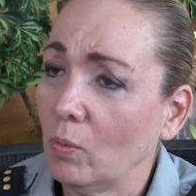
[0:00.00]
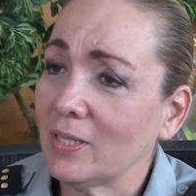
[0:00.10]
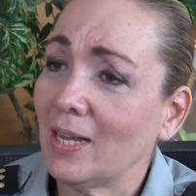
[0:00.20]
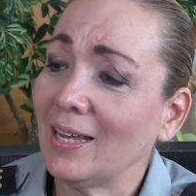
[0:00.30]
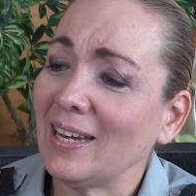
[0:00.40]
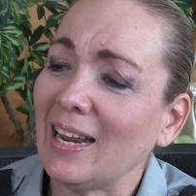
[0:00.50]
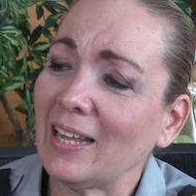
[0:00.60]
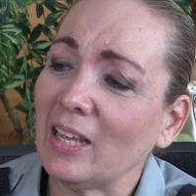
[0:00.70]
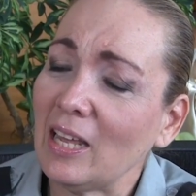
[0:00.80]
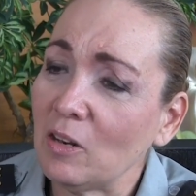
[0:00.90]
o es alguien a
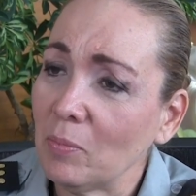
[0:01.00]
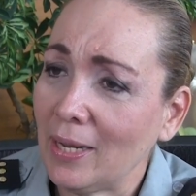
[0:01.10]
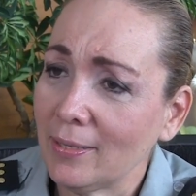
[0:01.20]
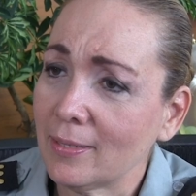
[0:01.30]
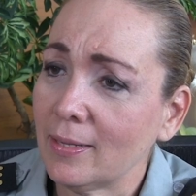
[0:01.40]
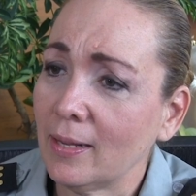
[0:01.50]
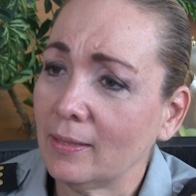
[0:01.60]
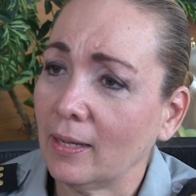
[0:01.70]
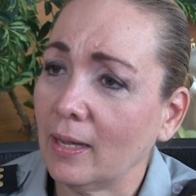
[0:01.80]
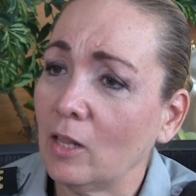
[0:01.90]
quien merece ser
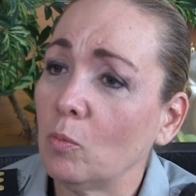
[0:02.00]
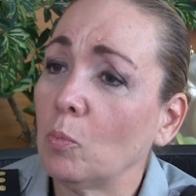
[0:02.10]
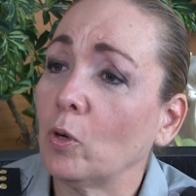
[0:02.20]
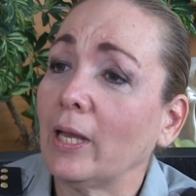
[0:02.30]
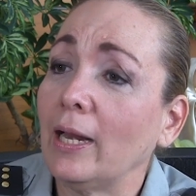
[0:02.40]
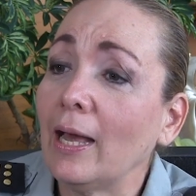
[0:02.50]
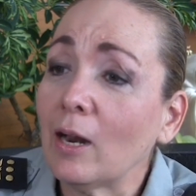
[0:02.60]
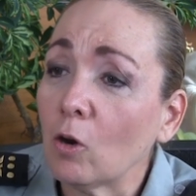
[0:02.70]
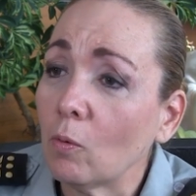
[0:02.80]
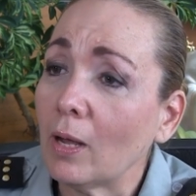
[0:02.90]
atacado porque le
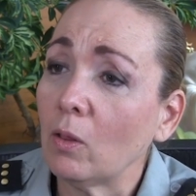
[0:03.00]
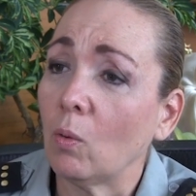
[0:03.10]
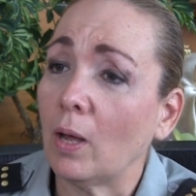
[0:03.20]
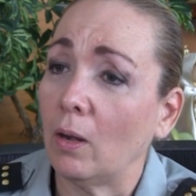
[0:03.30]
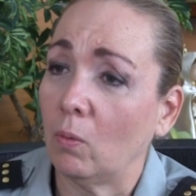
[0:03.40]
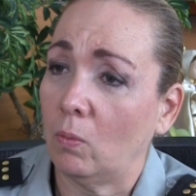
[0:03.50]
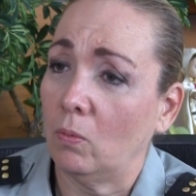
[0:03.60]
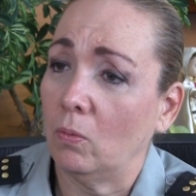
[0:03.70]
ha robado algo,